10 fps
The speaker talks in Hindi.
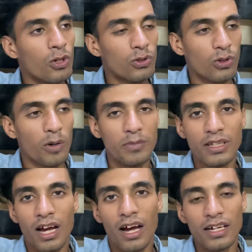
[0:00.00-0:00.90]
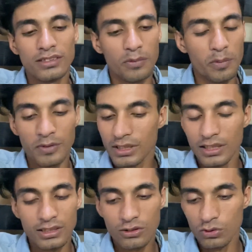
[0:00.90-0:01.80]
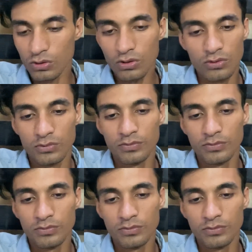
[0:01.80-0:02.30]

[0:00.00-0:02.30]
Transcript: तो अभी आज अभी मैं जल्दी से सोता हूँ